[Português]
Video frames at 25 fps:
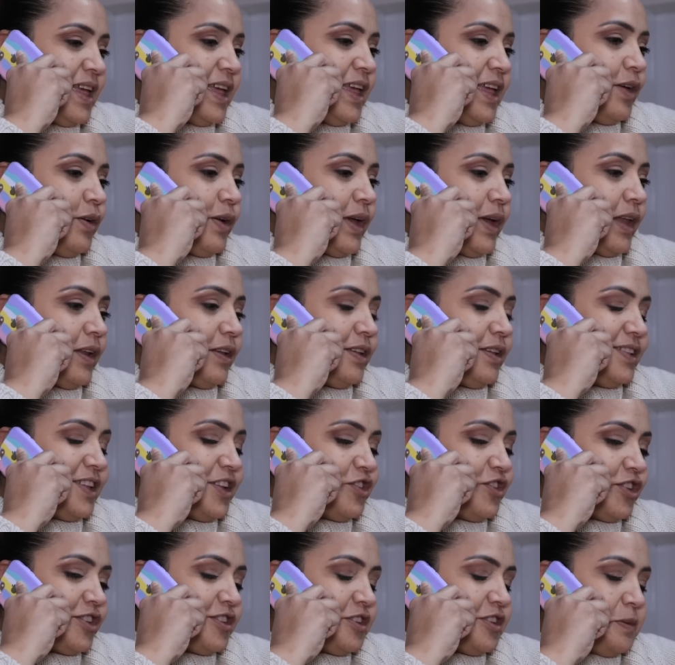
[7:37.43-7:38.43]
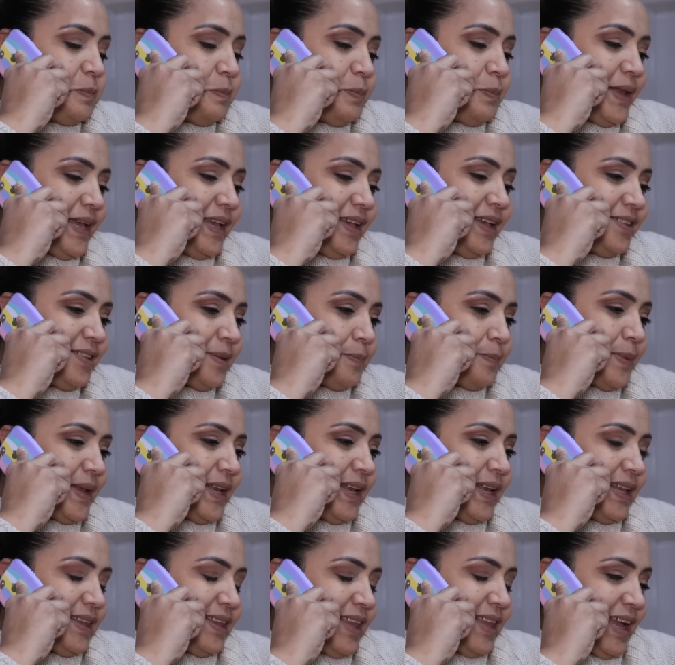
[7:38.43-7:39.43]
Eu quero que seja surpresa para
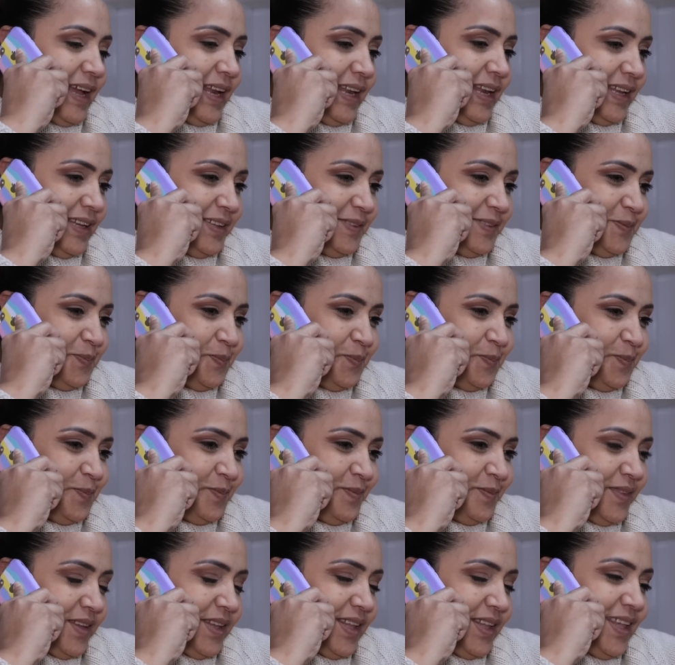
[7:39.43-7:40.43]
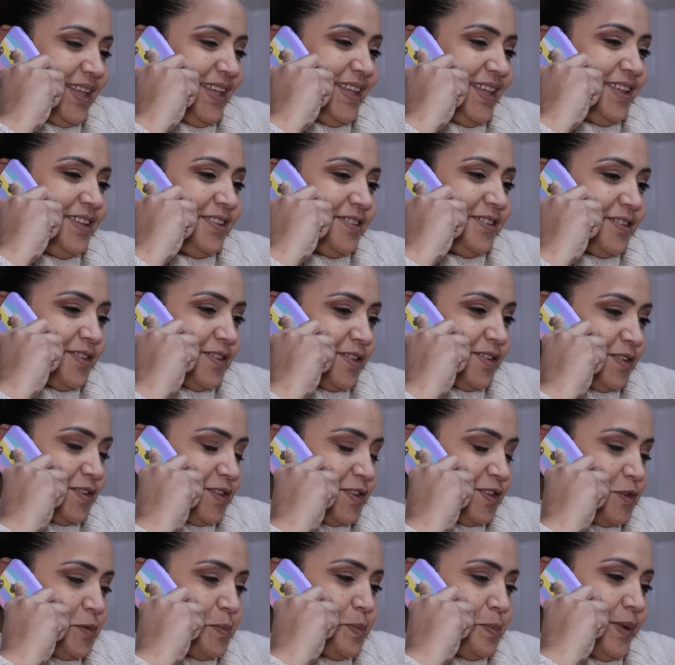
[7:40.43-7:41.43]
Natália. Isso,
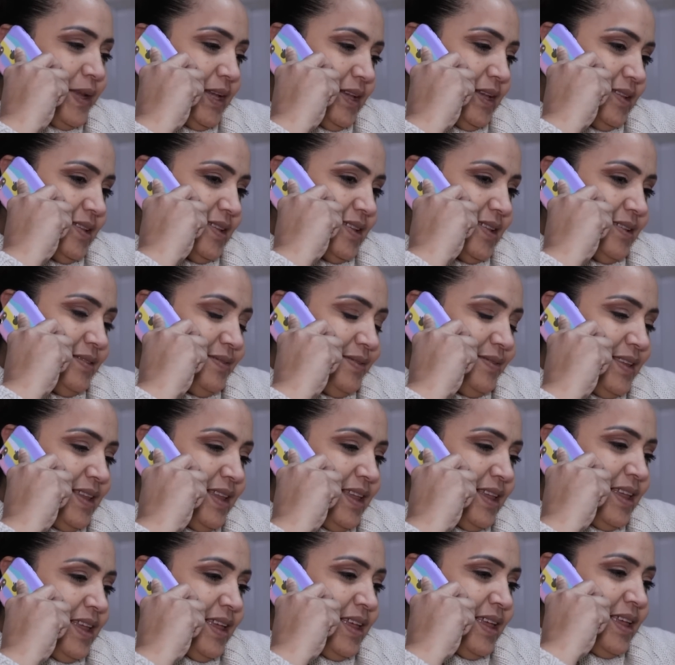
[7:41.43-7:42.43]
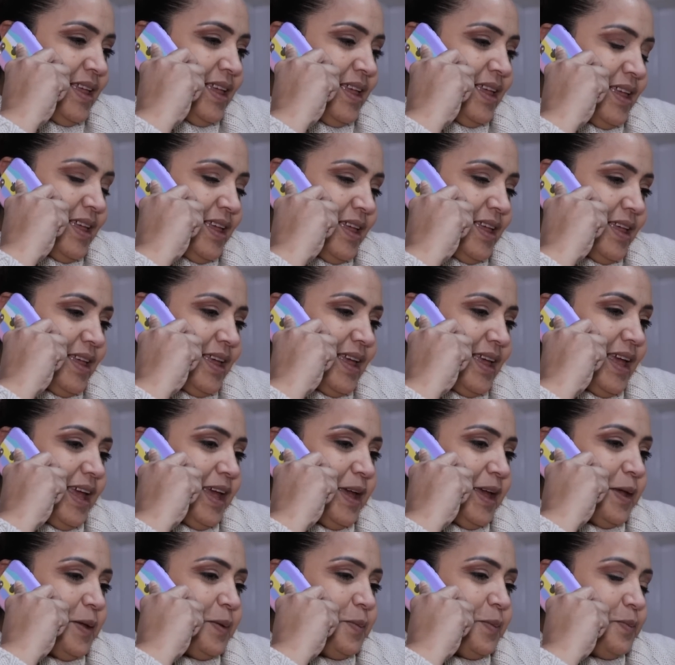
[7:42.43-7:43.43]
surpresa.
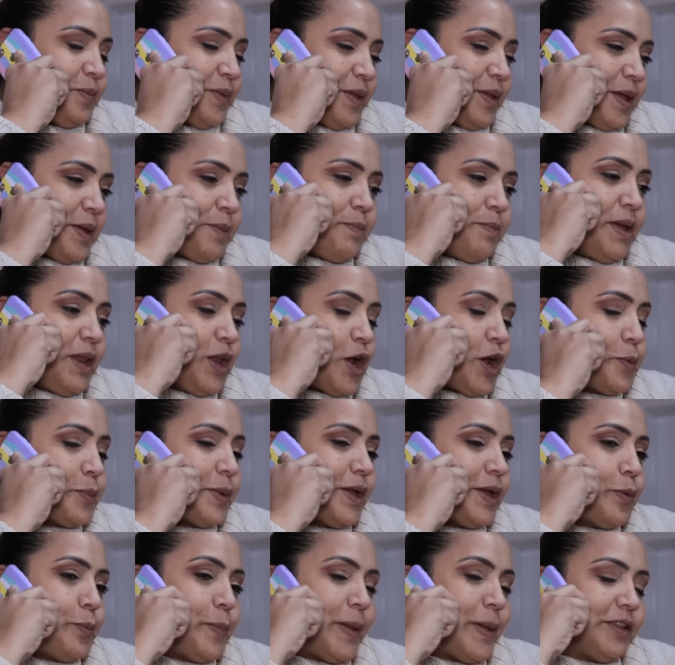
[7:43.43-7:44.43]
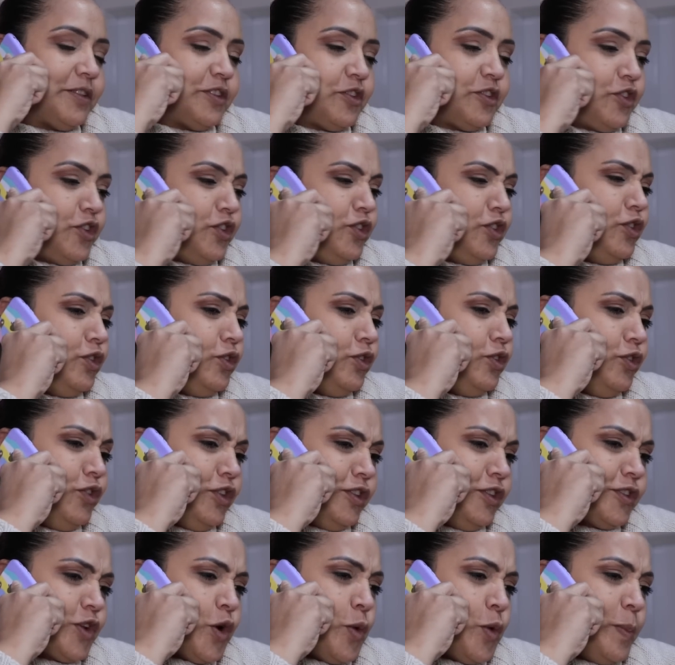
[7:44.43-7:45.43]
É, é melhor porque eu peço
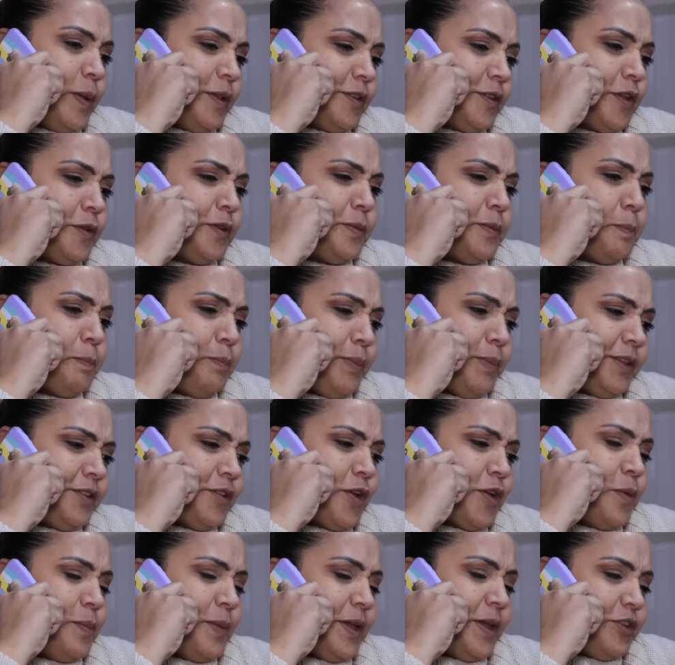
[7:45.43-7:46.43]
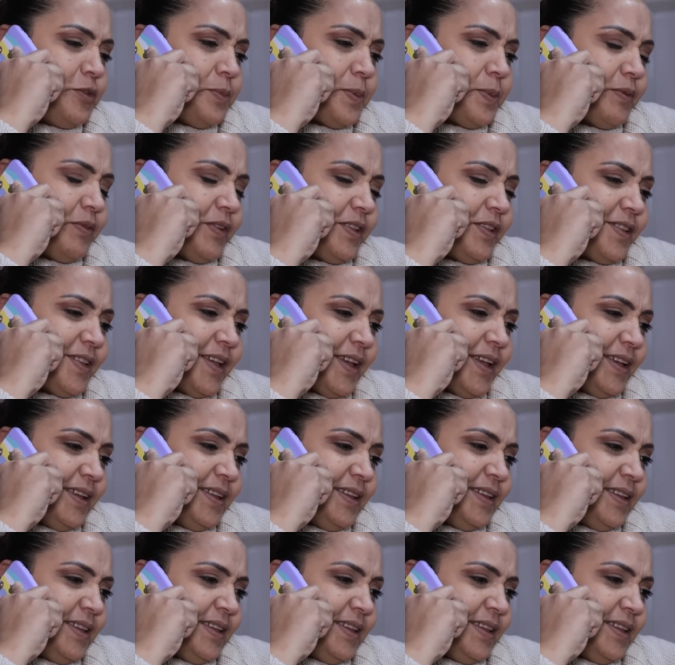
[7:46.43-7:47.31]
desculpas pessoalmente para você.